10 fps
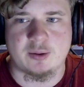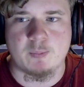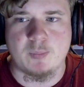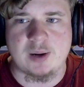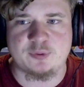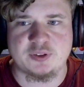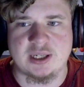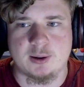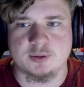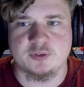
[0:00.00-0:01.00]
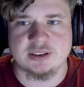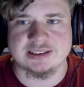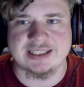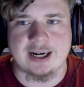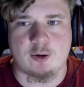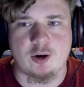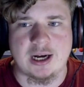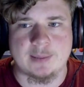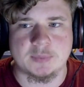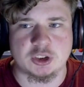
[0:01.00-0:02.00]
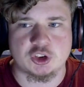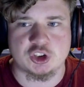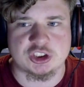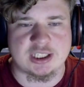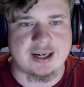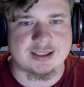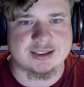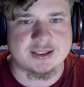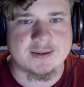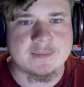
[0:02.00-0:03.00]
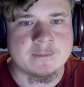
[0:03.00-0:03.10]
Mafia-Outfit ist auch am Start.